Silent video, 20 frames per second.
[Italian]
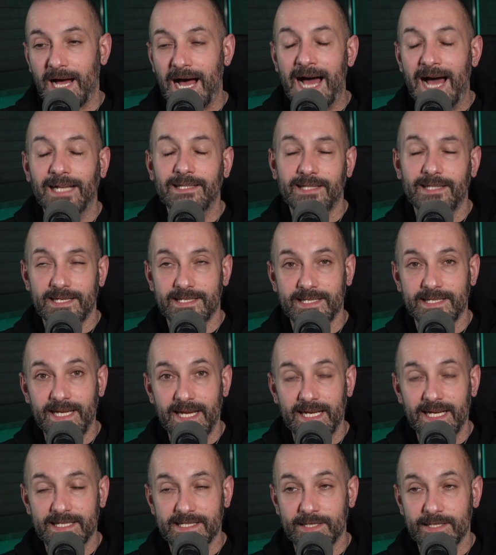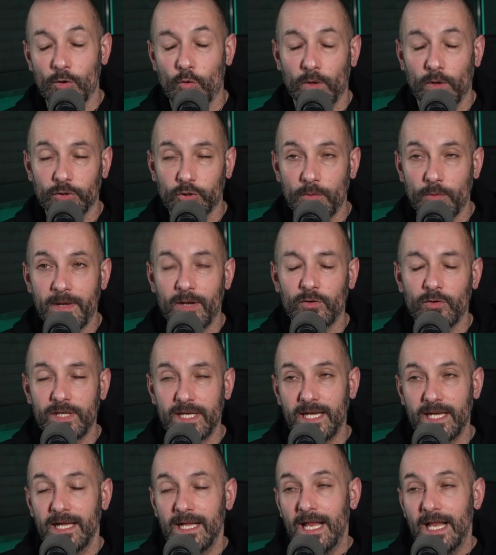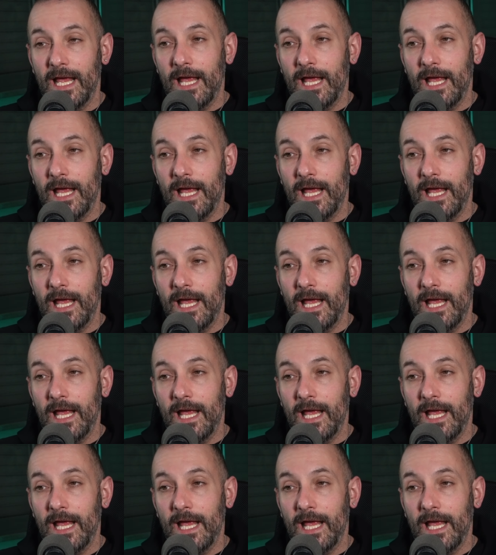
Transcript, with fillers: altre skills o quantomeno di